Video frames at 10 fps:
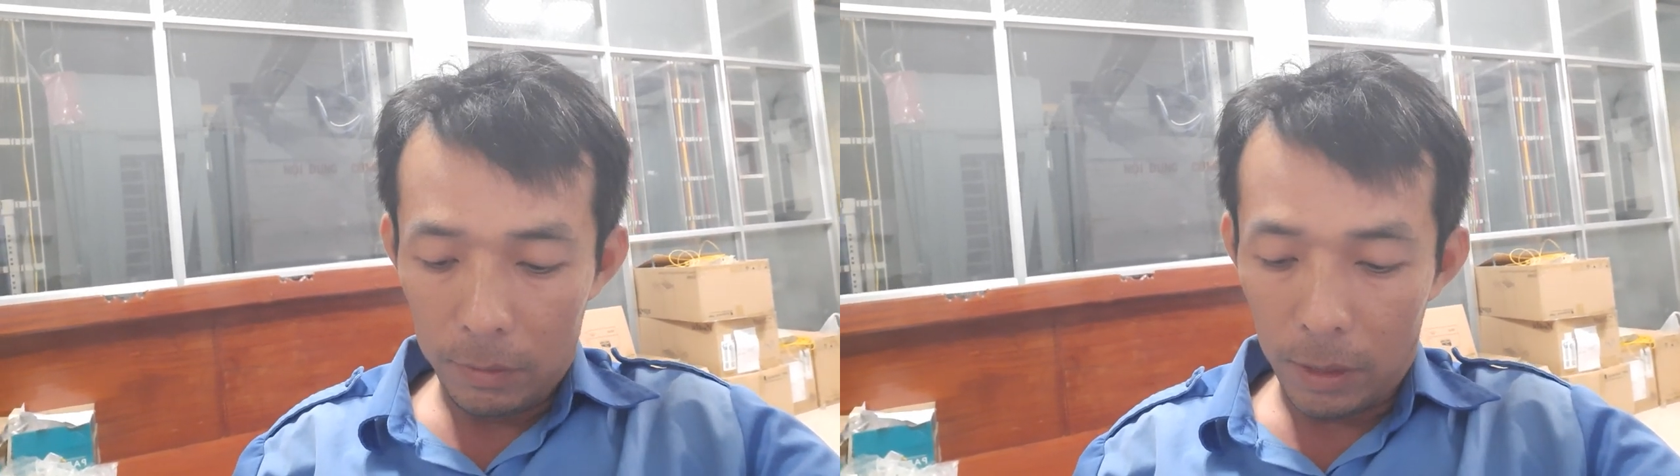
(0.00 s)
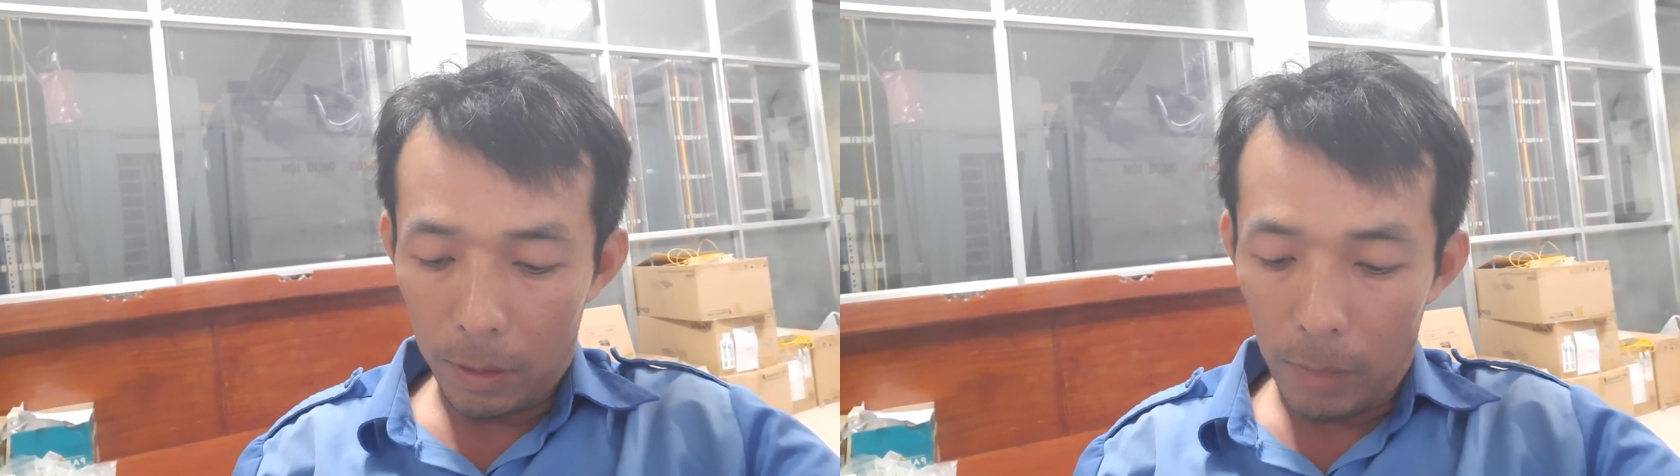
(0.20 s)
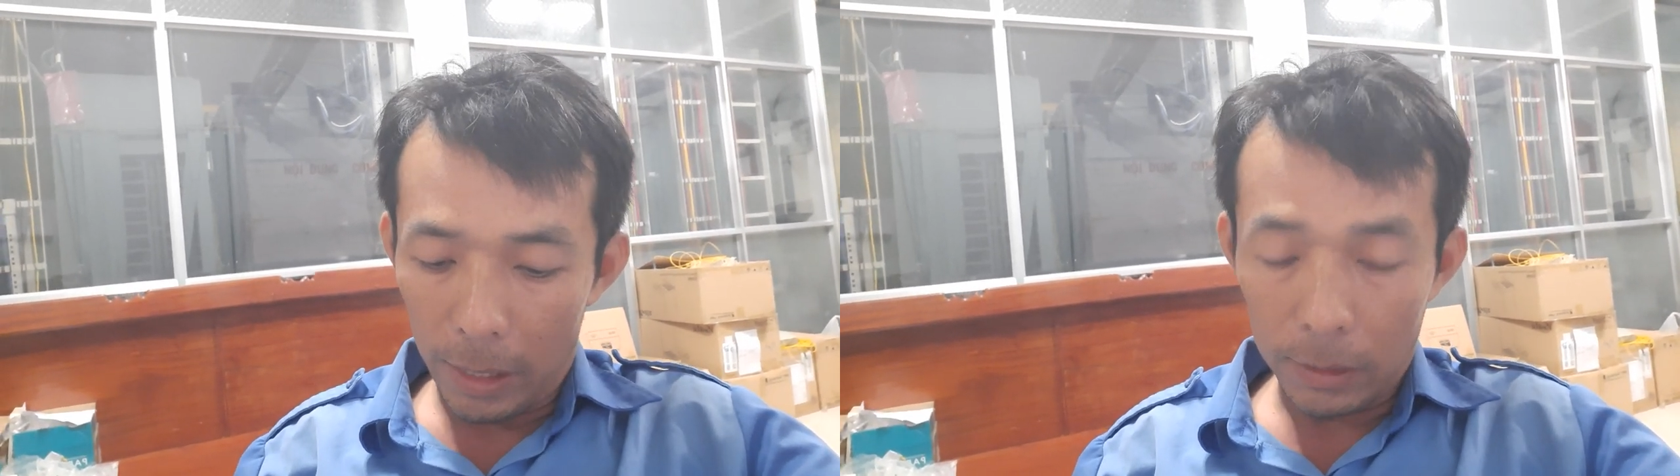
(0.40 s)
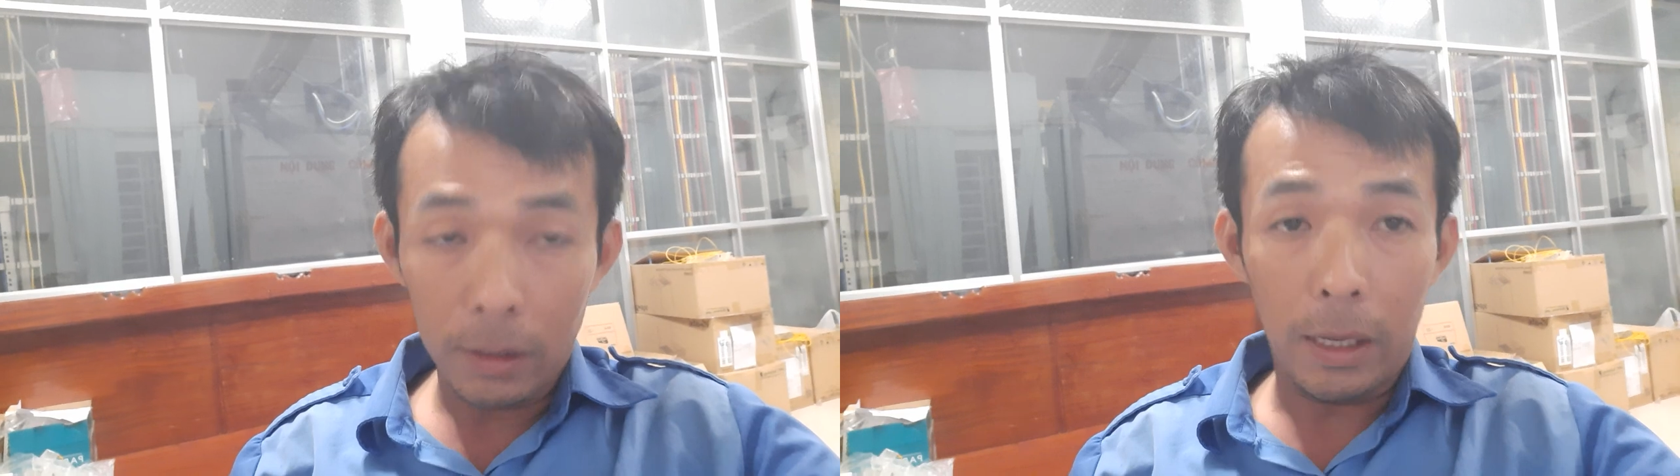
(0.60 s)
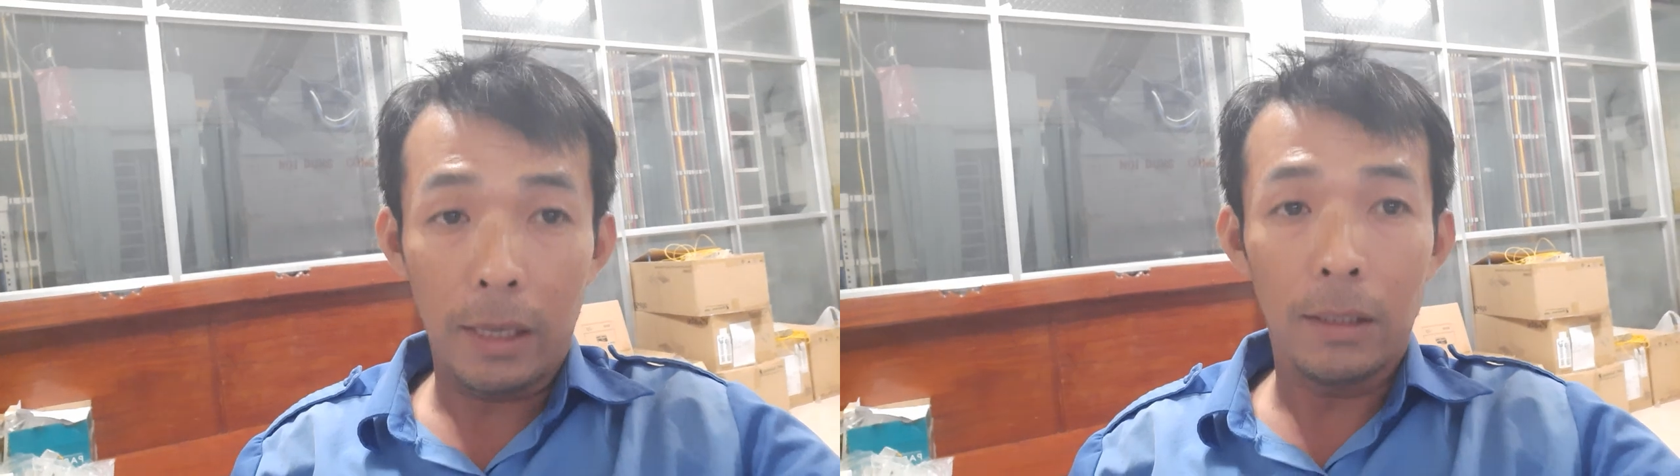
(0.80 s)
tiền bạc tất
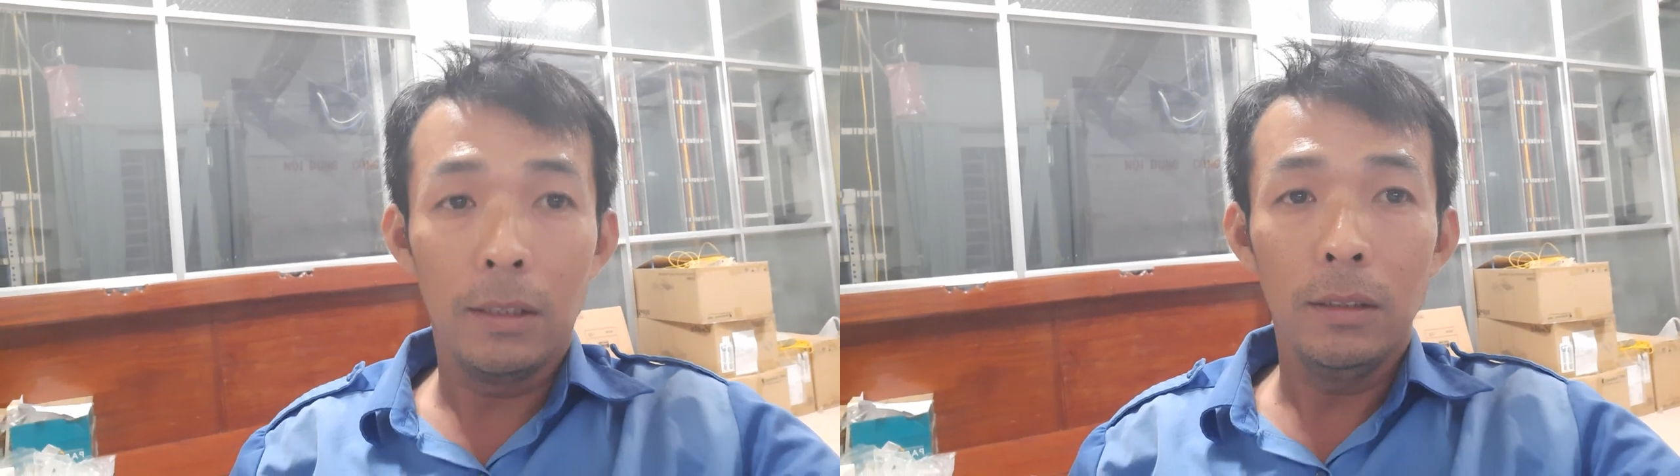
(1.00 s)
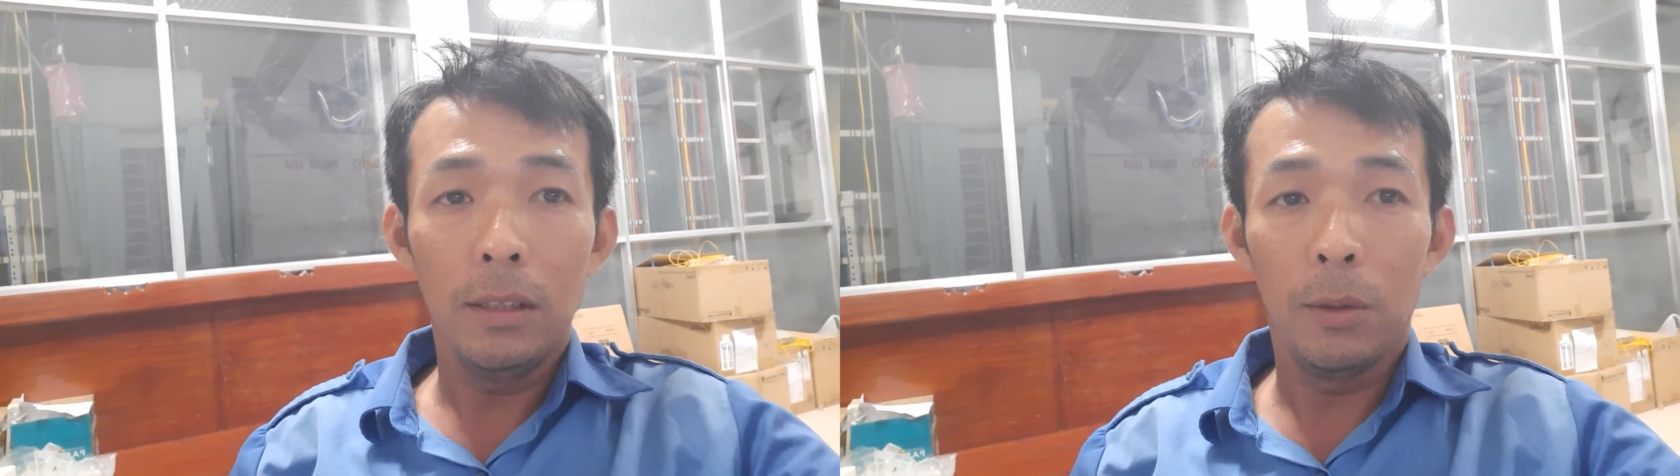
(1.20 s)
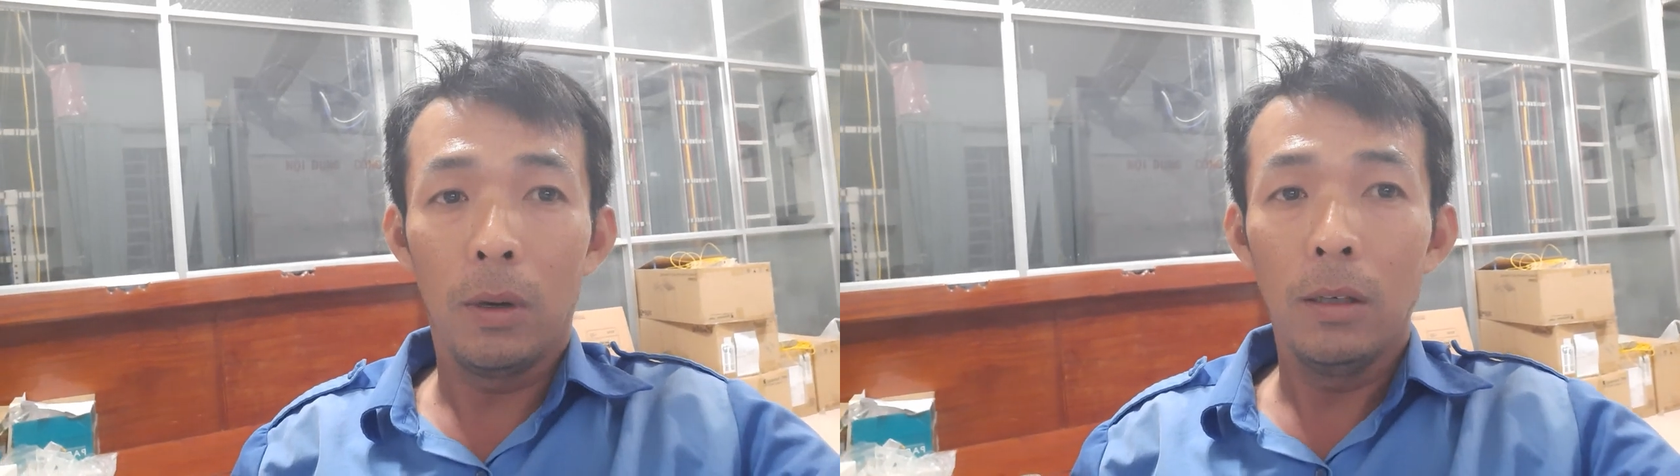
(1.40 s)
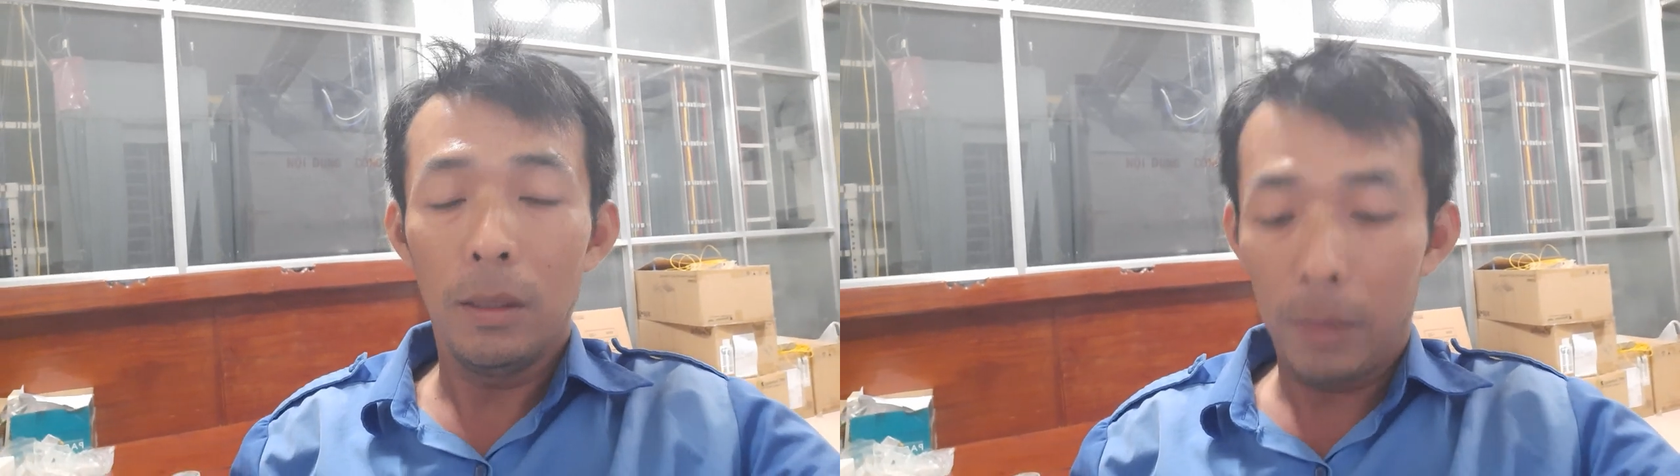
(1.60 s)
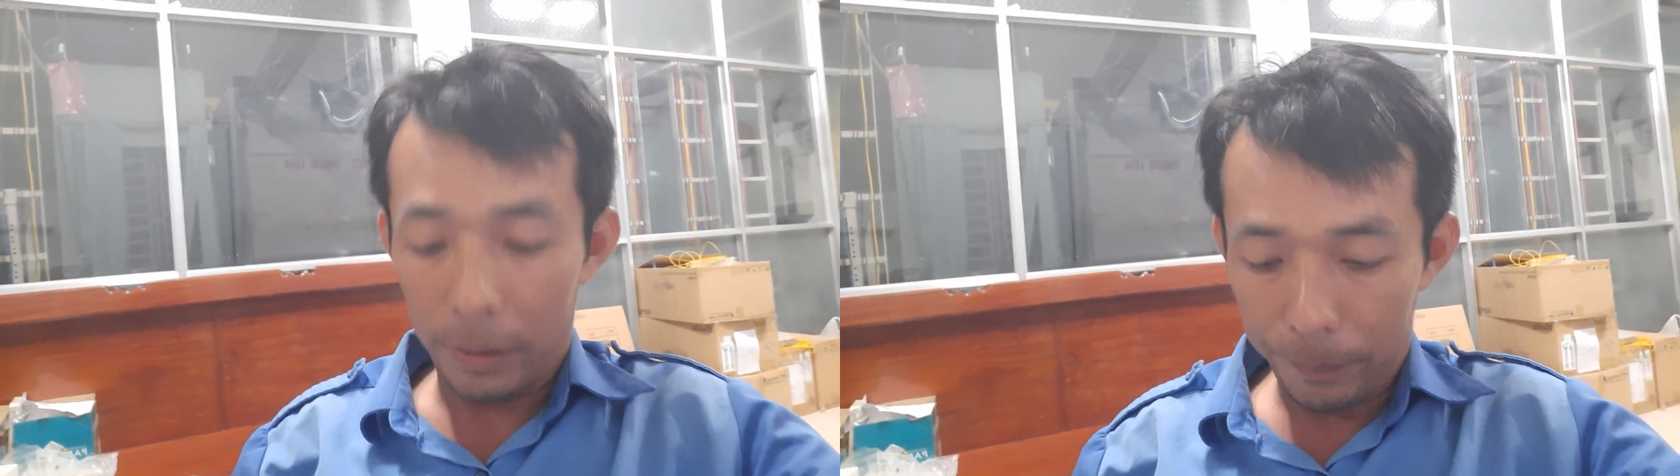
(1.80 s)
cả các thứ nhiều thứ
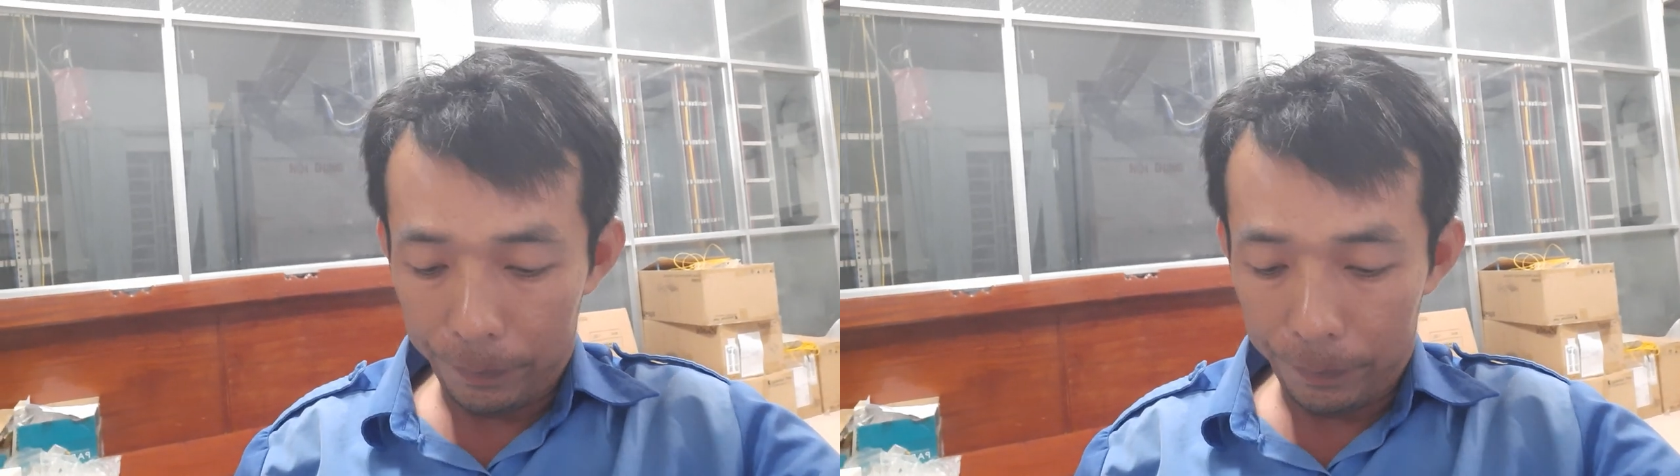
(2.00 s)
lắm bạn